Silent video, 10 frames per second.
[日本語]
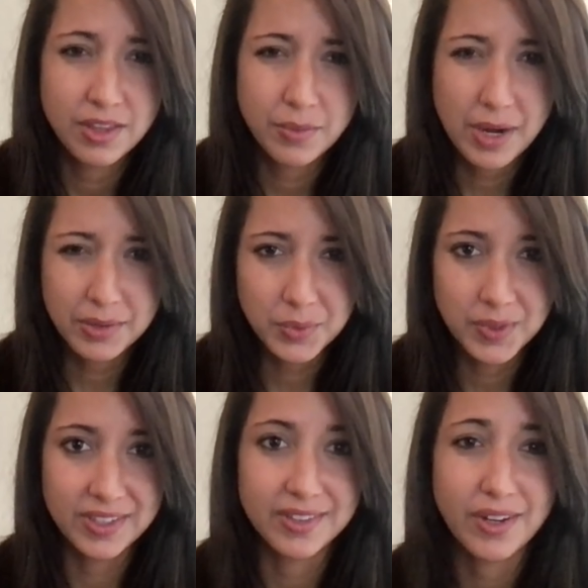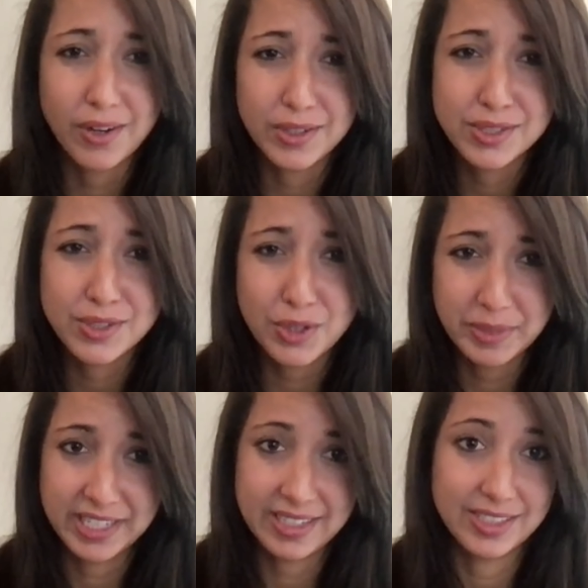都市に学校がない
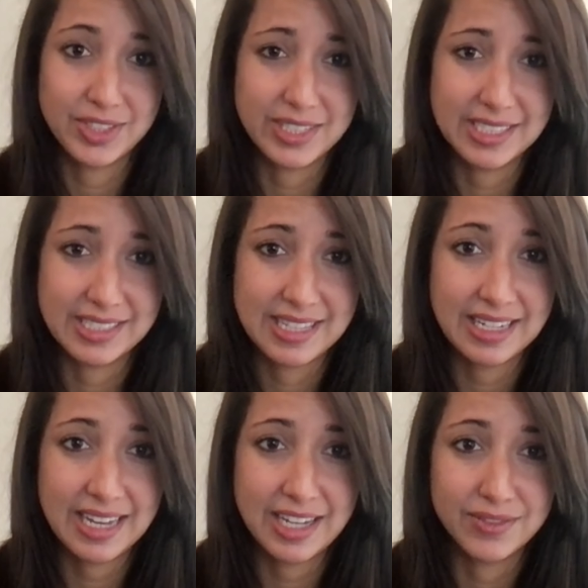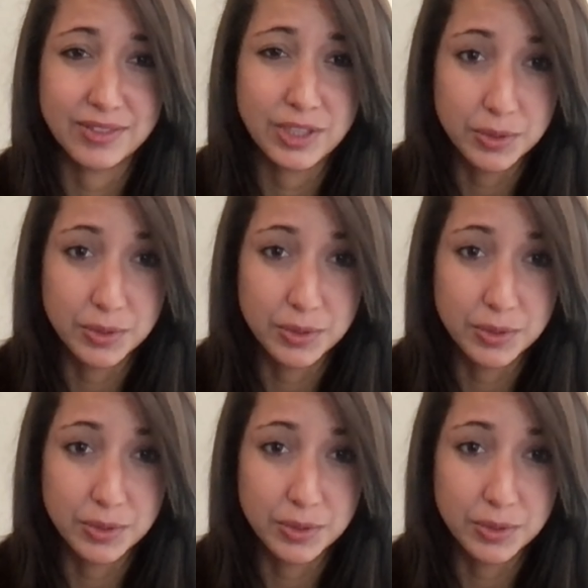国がたくさんあります。